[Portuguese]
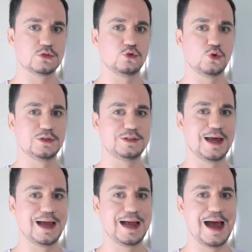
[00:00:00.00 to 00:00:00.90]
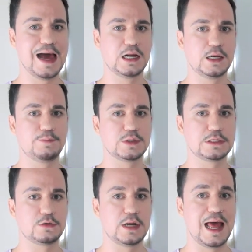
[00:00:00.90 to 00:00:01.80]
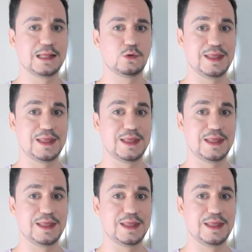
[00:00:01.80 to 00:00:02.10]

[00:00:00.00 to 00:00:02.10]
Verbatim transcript: do Dharakarka posicionado